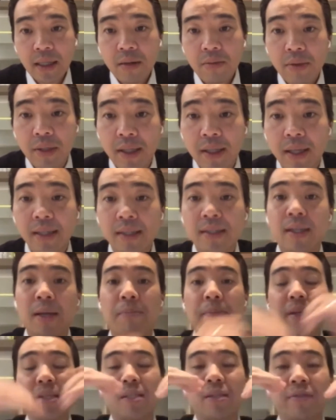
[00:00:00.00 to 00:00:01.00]
E daí
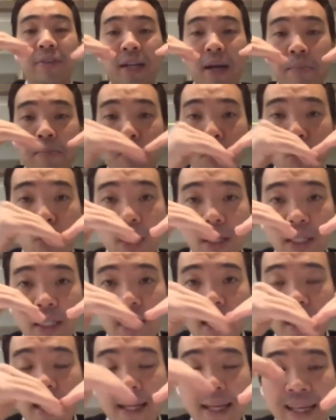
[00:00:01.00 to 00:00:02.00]
também, se ficar bolha de
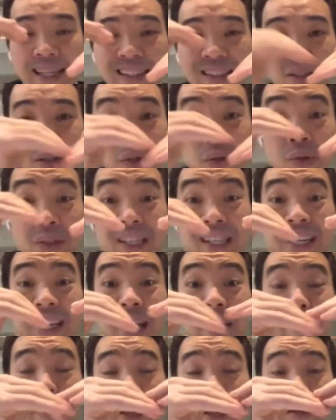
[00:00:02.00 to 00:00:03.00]
ar entre os
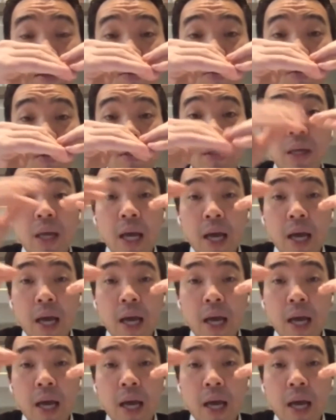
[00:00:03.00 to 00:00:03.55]
incrementos,